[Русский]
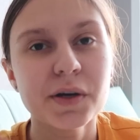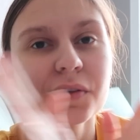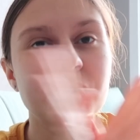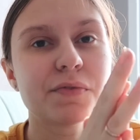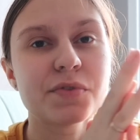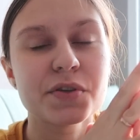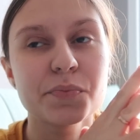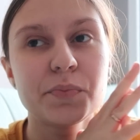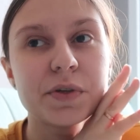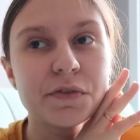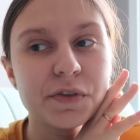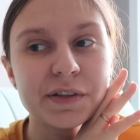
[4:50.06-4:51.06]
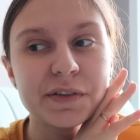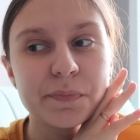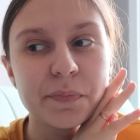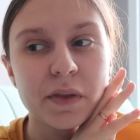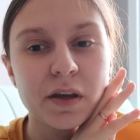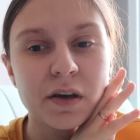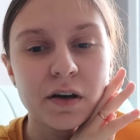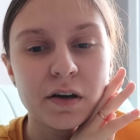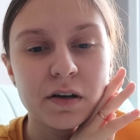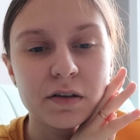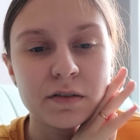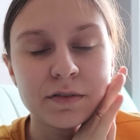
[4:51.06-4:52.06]
Ребятки, всем привет.
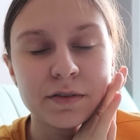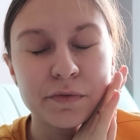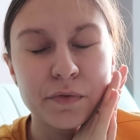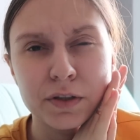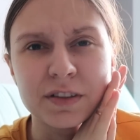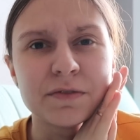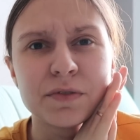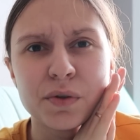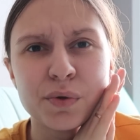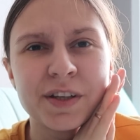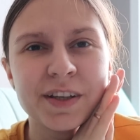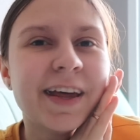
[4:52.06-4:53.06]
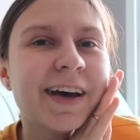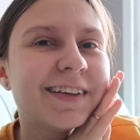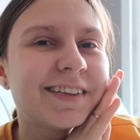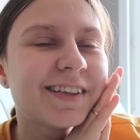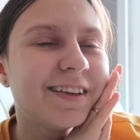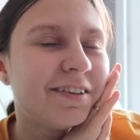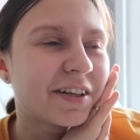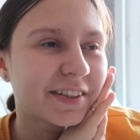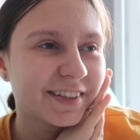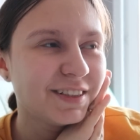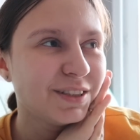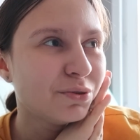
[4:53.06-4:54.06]
В этом влоге, да, это,
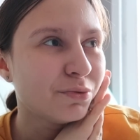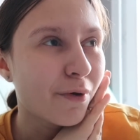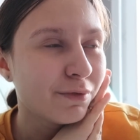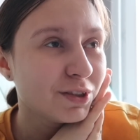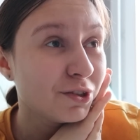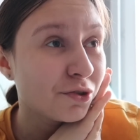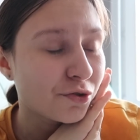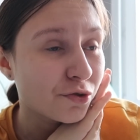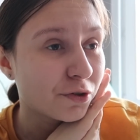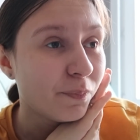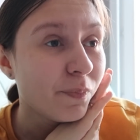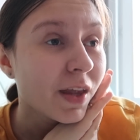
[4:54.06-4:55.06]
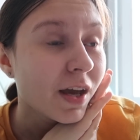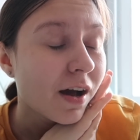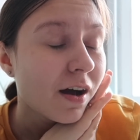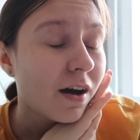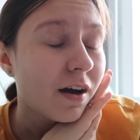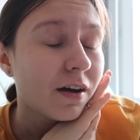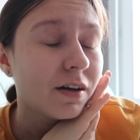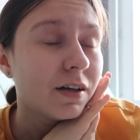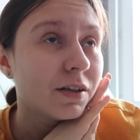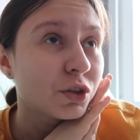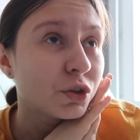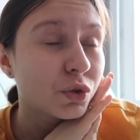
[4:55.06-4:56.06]
наверное, не новое еще.
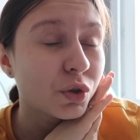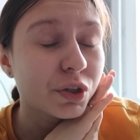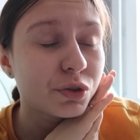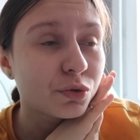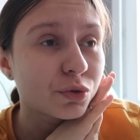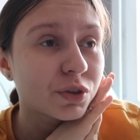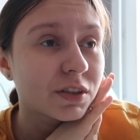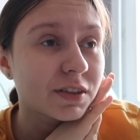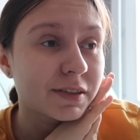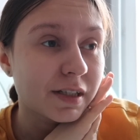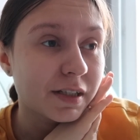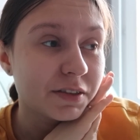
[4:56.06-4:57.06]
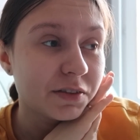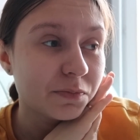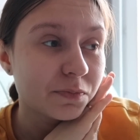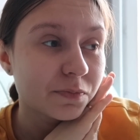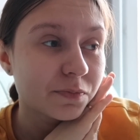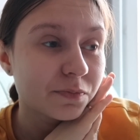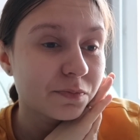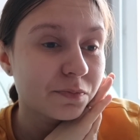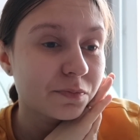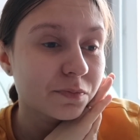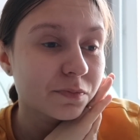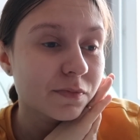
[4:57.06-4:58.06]
А, что хочу сказать.
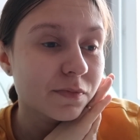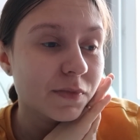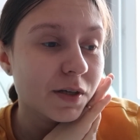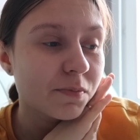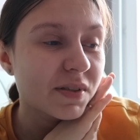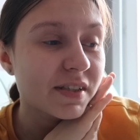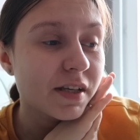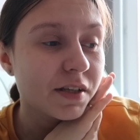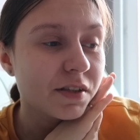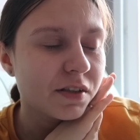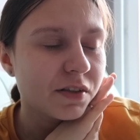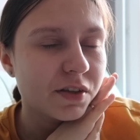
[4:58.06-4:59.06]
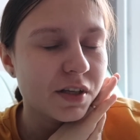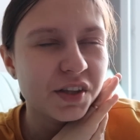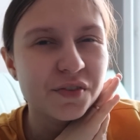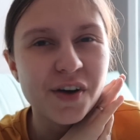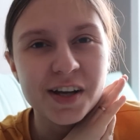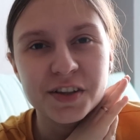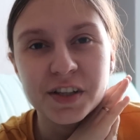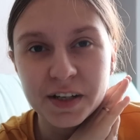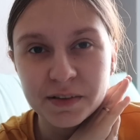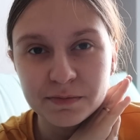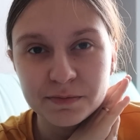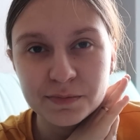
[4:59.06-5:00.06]
Последние дня
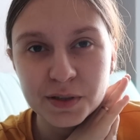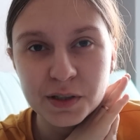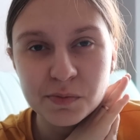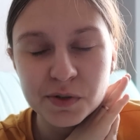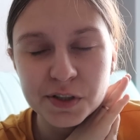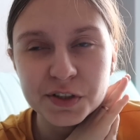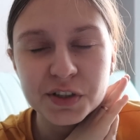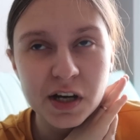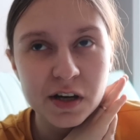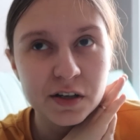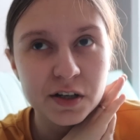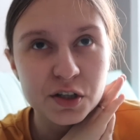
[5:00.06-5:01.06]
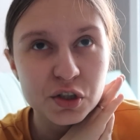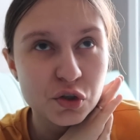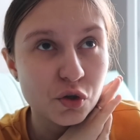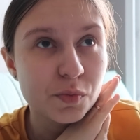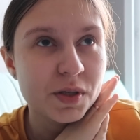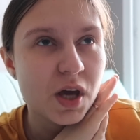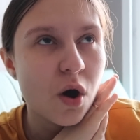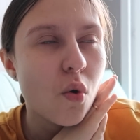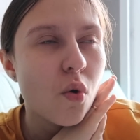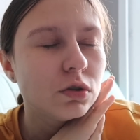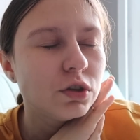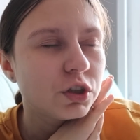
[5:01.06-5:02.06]
два-три мне было так хорошо, меня
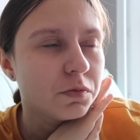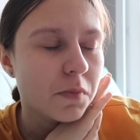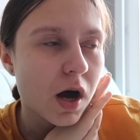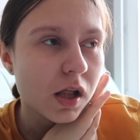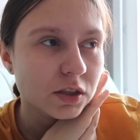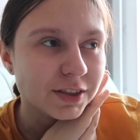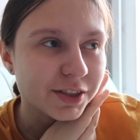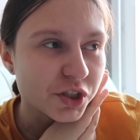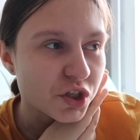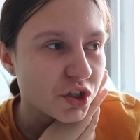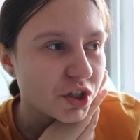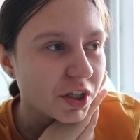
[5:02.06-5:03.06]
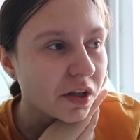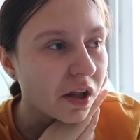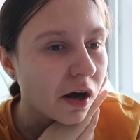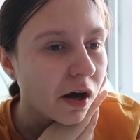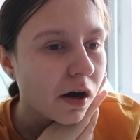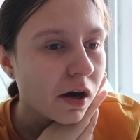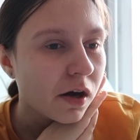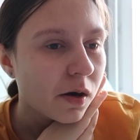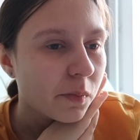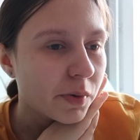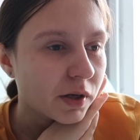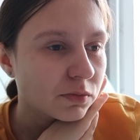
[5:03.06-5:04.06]
очень мало тошнило.
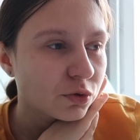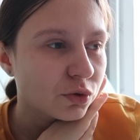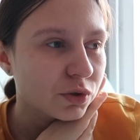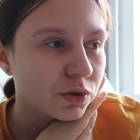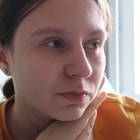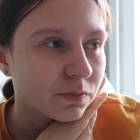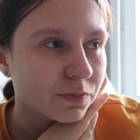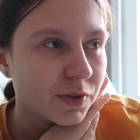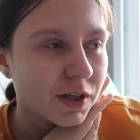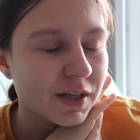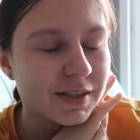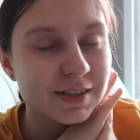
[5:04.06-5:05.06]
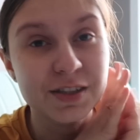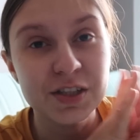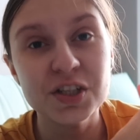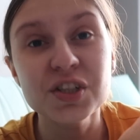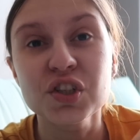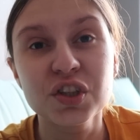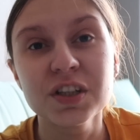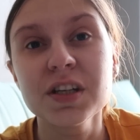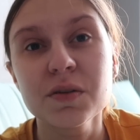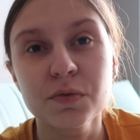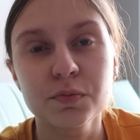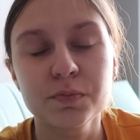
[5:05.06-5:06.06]
Прям, ну, вот раза
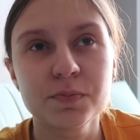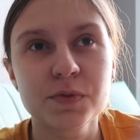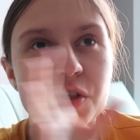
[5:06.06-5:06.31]
три-четыре вот